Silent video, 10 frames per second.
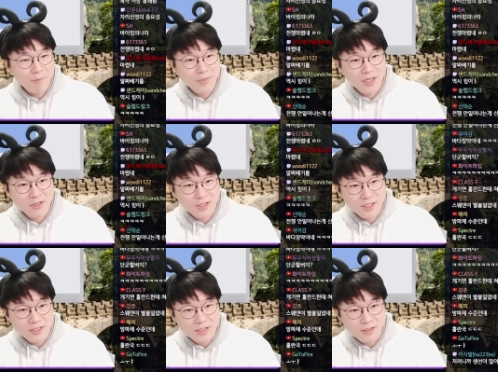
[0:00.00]
남미가 이렇게
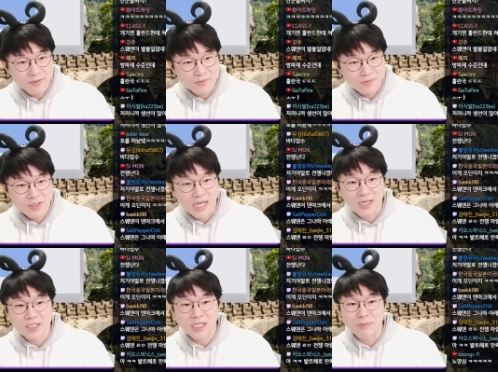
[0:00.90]
돼 있잖아요.
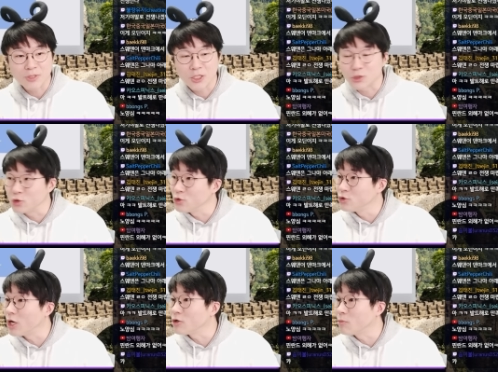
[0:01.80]
아르헨티나
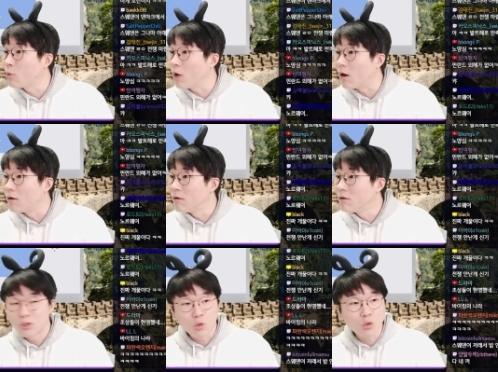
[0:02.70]
입장에서는 야 이거 뭐야?
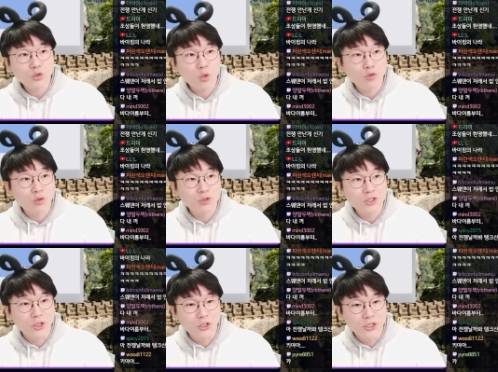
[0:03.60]

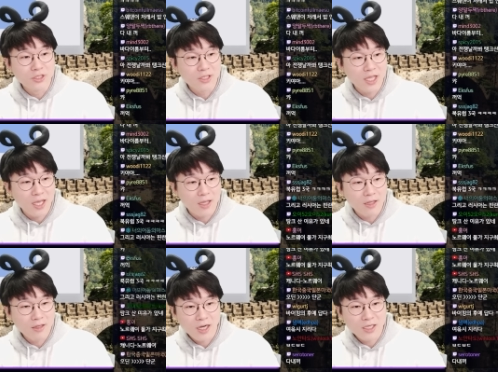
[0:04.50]
동쪽으로는 열려 있는데
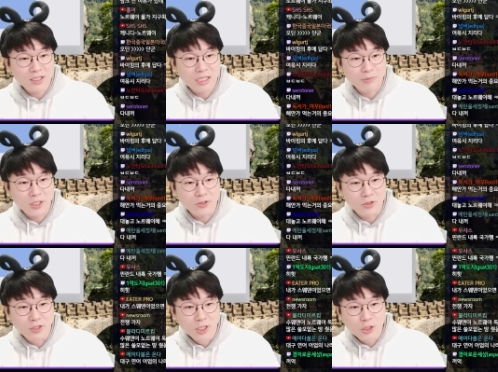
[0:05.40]
아르헨티나
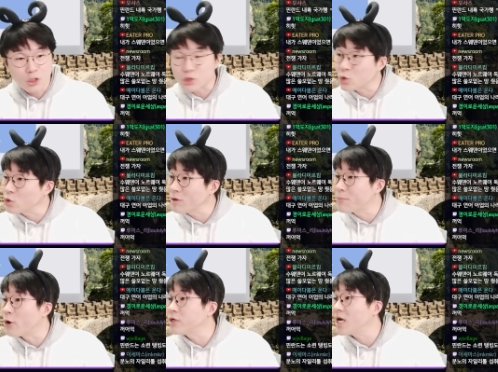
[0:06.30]
입장에선 서쪽으로는
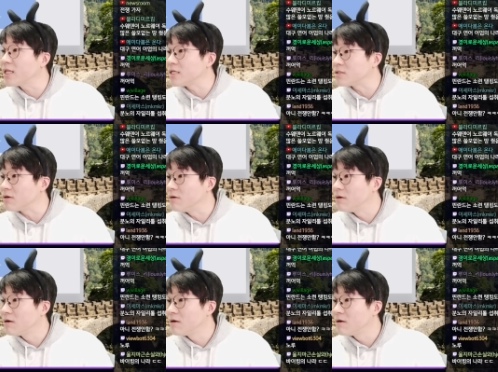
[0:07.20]
벽이 하나 있죠.